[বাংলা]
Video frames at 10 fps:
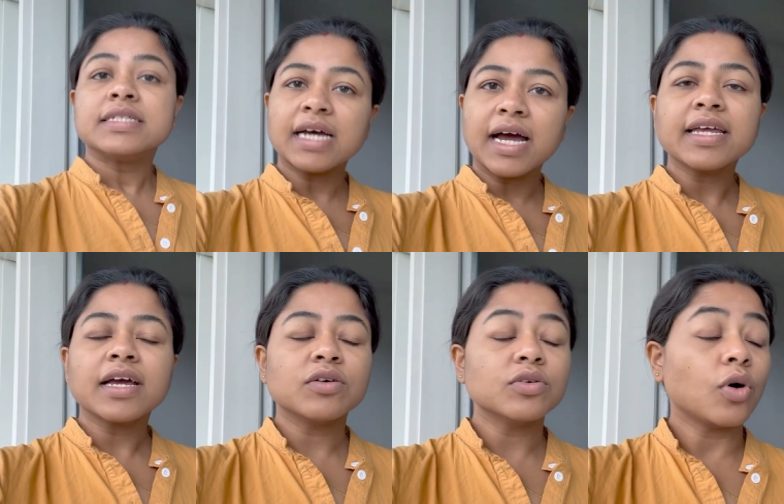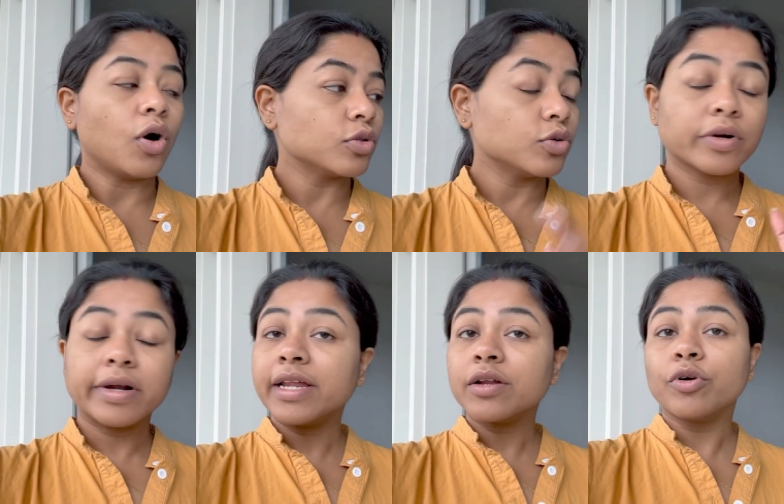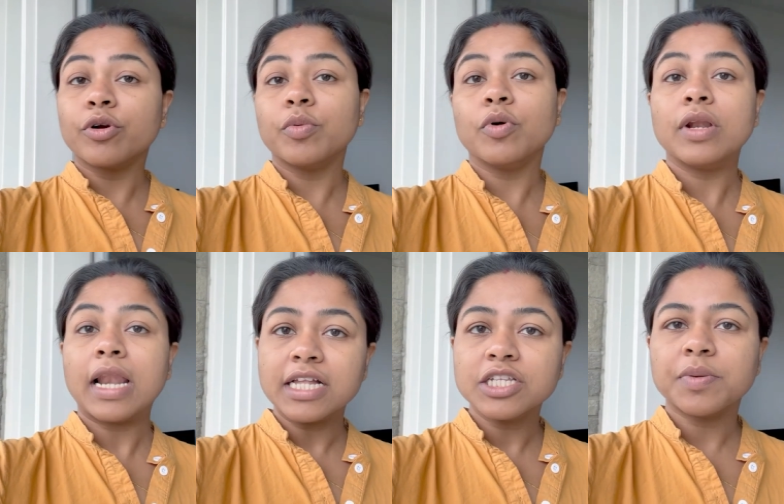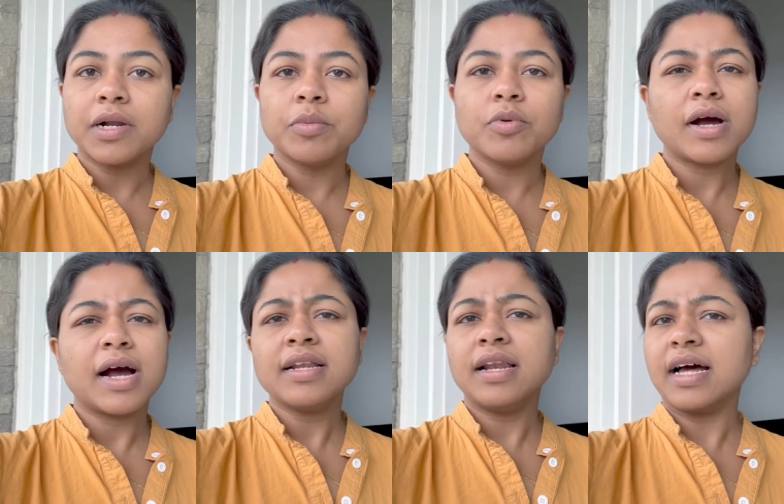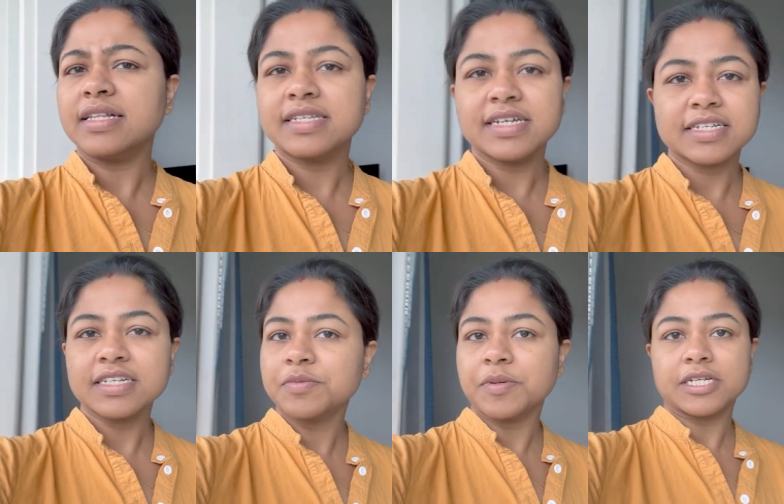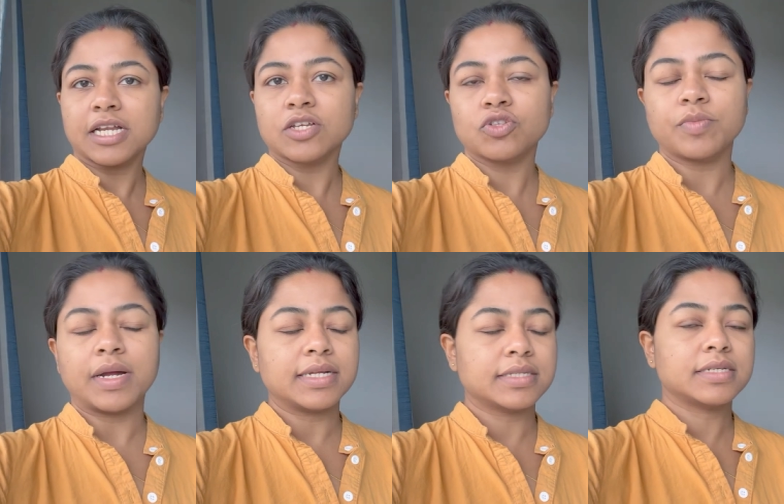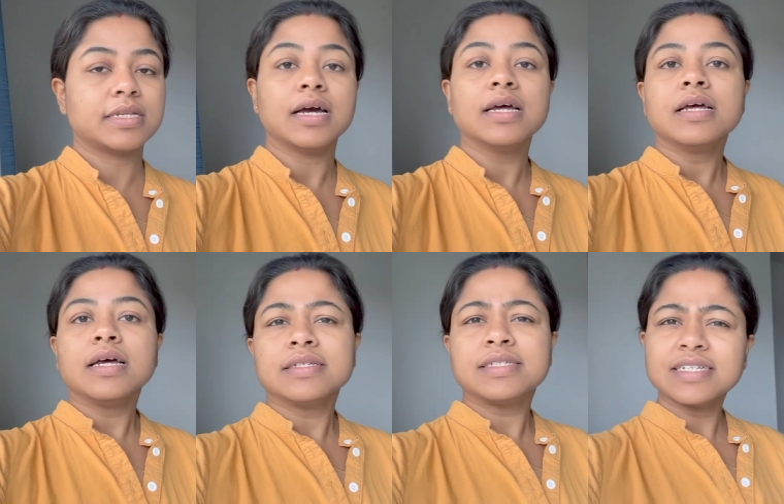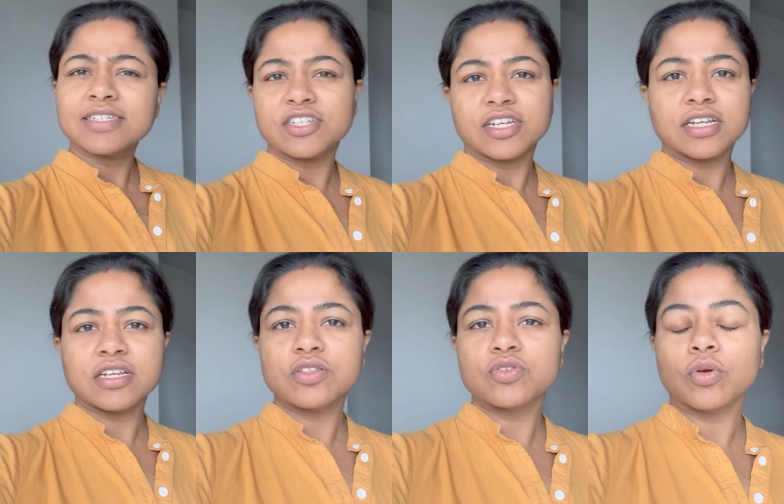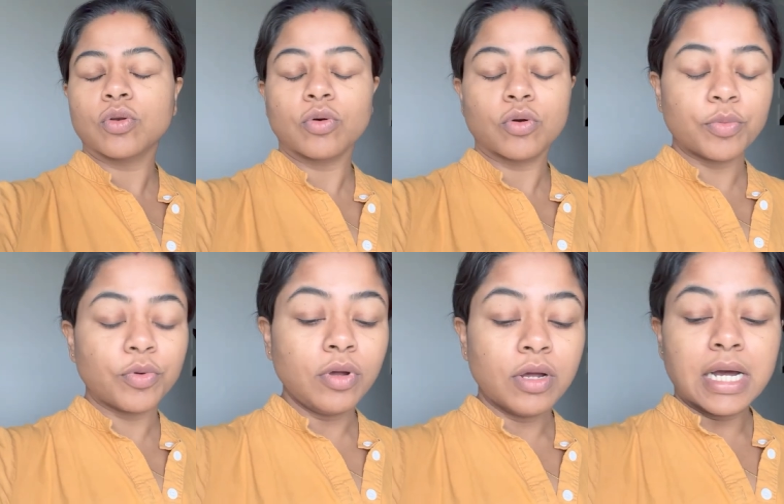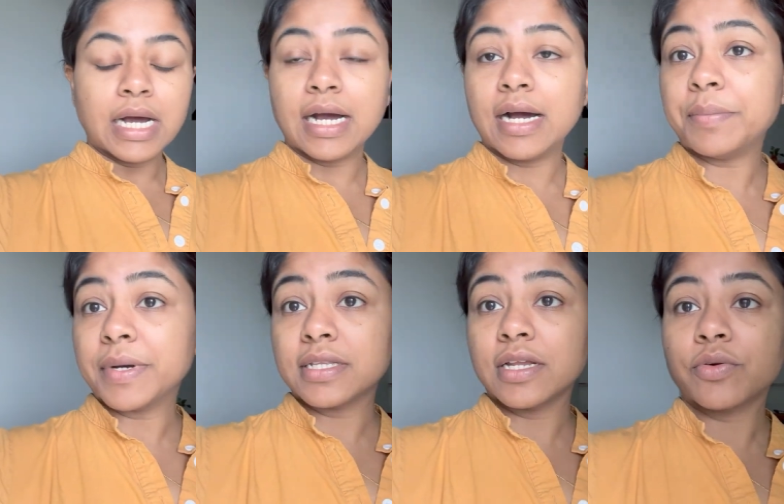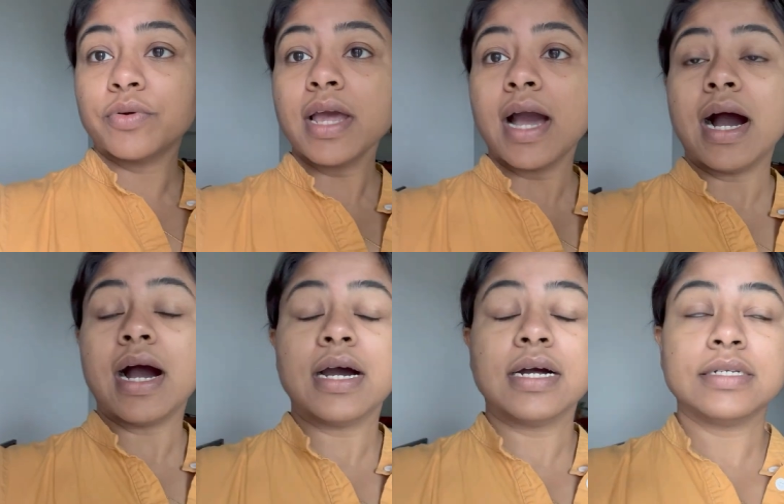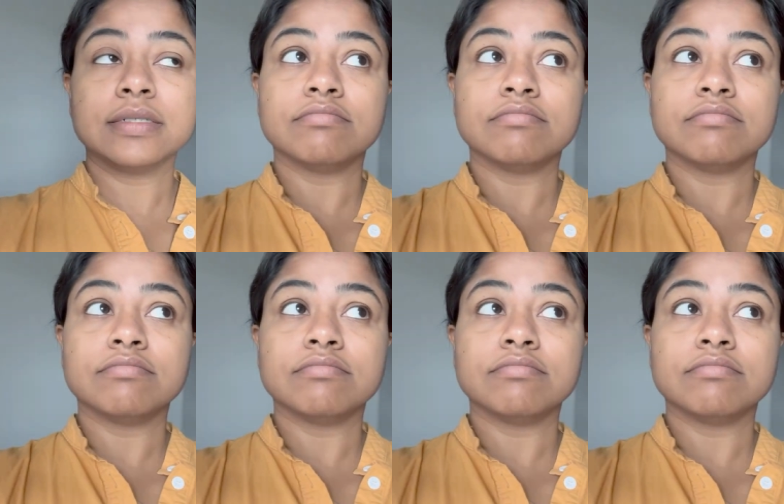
যাই এখন ঘর দোর ক্লিন করবো লাঞ্চ বানাবো আর লাঞ্চে আজকে স্পেশাল কিছু বানাচ্ছি না জাস্ট চিকেনের ঝোল করবো পাতলা করে আর